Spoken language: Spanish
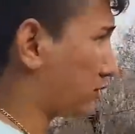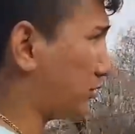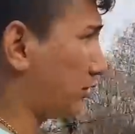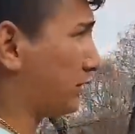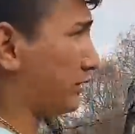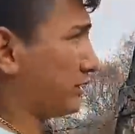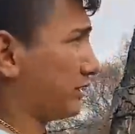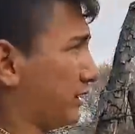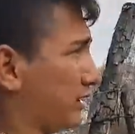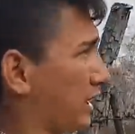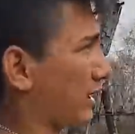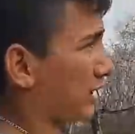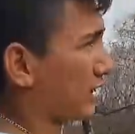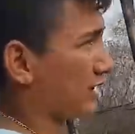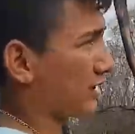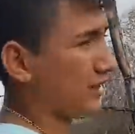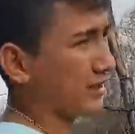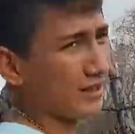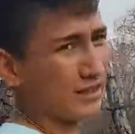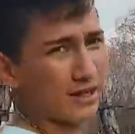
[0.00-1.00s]
con
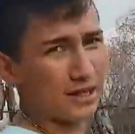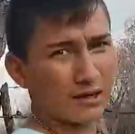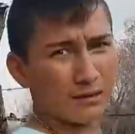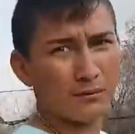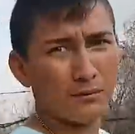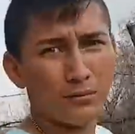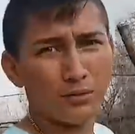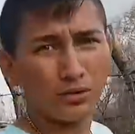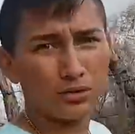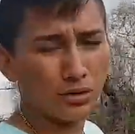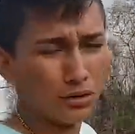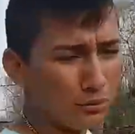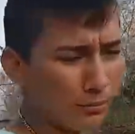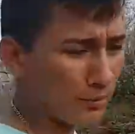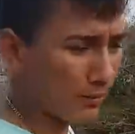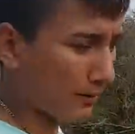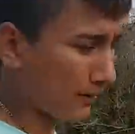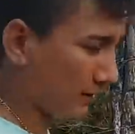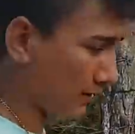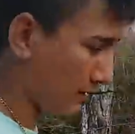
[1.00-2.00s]
el gran montón,
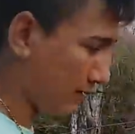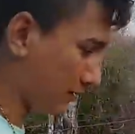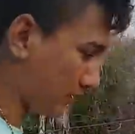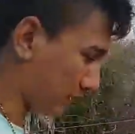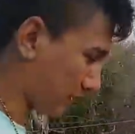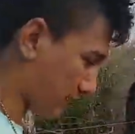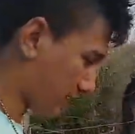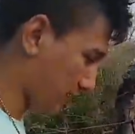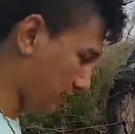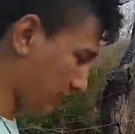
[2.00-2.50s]
¿verdad? Ajá,